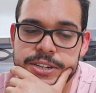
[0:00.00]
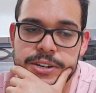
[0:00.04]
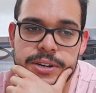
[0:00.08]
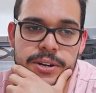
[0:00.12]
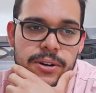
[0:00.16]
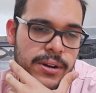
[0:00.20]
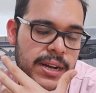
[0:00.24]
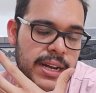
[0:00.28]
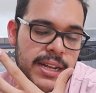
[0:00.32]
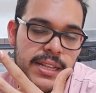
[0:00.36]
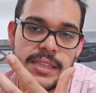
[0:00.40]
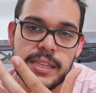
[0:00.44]
Yo
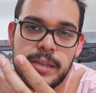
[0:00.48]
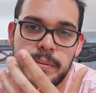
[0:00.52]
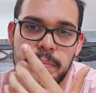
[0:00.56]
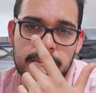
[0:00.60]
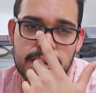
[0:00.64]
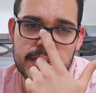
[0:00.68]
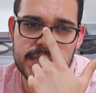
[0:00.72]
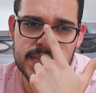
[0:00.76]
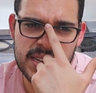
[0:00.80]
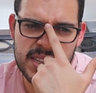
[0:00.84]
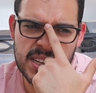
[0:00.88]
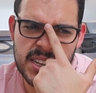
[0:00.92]
creo que el tip
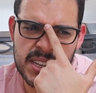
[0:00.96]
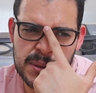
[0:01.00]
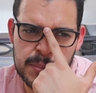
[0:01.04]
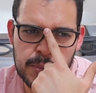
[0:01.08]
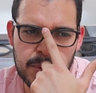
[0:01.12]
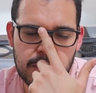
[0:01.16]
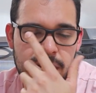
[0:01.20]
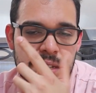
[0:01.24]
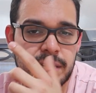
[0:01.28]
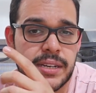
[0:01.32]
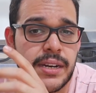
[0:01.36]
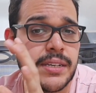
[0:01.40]
más grande que te
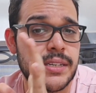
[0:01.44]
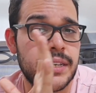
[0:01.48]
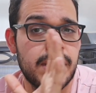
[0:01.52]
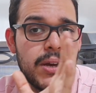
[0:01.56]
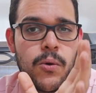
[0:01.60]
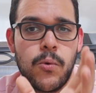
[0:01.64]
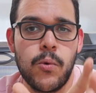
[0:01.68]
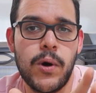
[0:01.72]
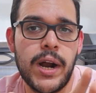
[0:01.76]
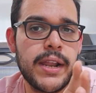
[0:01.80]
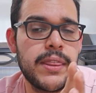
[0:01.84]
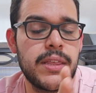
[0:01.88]
puedo hacer es que
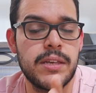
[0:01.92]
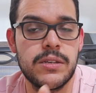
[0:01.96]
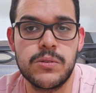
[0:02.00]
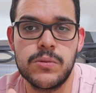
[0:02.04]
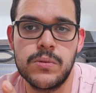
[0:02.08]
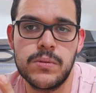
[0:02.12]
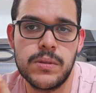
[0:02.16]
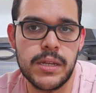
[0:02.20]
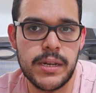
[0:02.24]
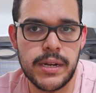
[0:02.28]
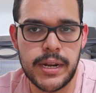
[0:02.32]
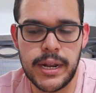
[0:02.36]
guardes
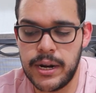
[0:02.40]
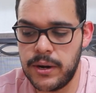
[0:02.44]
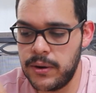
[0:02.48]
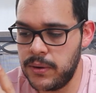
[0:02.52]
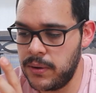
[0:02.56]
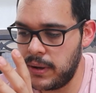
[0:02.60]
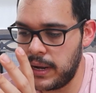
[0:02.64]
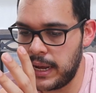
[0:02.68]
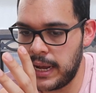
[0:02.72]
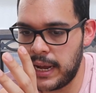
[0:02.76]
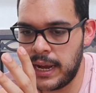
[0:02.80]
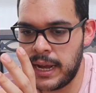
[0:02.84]
un
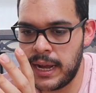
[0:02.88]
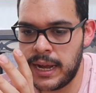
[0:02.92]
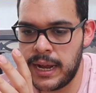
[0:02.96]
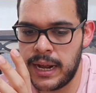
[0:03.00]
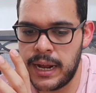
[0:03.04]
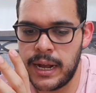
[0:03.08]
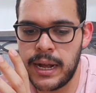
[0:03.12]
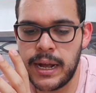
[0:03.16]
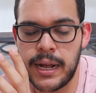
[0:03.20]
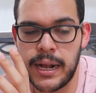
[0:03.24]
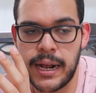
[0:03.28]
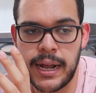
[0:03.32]
dinero
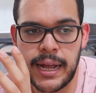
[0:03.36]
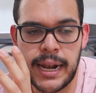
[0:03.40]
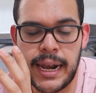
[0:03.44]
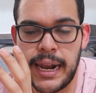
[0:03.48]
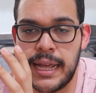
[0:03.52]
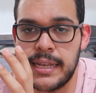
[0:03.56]
a,